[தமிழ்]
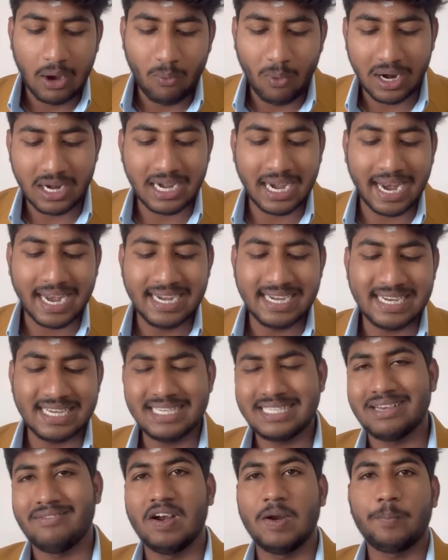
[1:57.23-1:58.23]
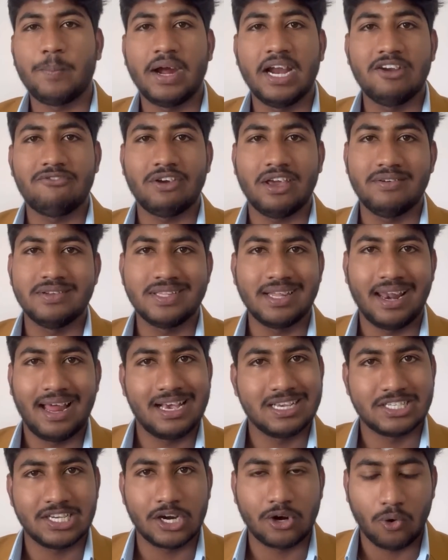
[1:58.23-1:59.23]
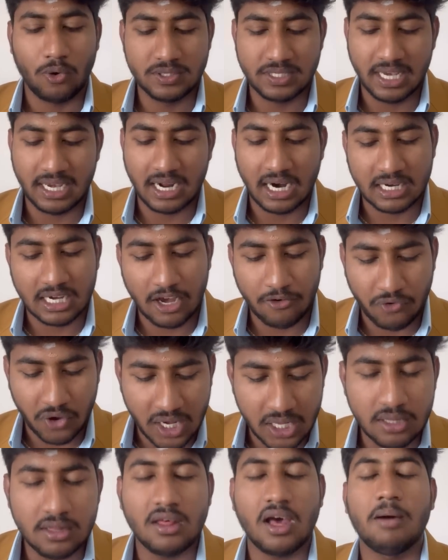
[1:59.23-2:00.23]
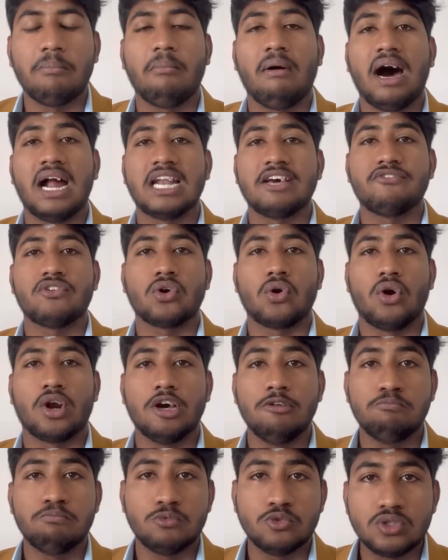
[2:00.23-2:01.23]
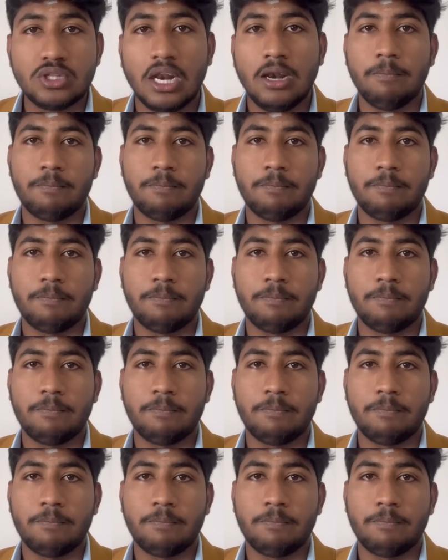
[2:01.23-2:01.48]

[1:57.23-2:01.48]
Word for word: ஒன் நைன்டி செவன் பாயிண்ட் ஃபைவ் வந்து லாஸ்ட் இயர் க்ளோசிங் கட் ஆஃப் இதுதான் மாணவர்களோட முதல்